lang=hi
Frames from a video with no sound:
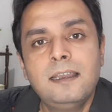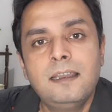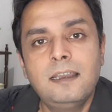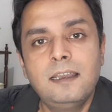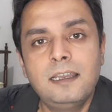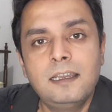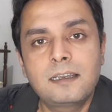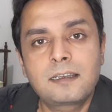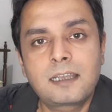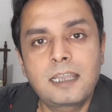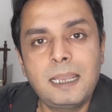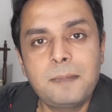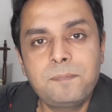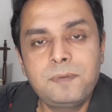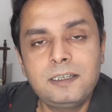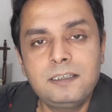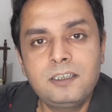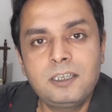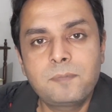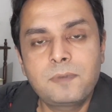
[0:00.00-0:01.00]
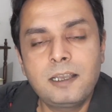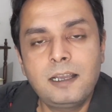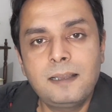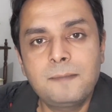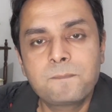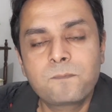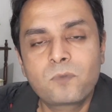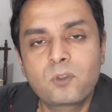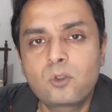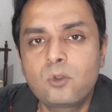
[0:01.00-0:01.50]
कैप्टनशिप का
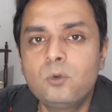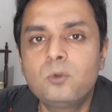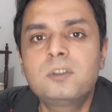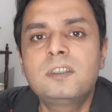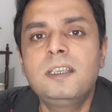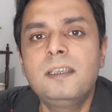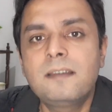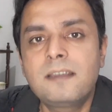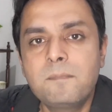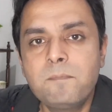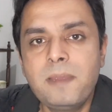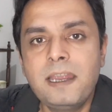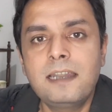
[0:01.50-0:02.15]
तो उसकी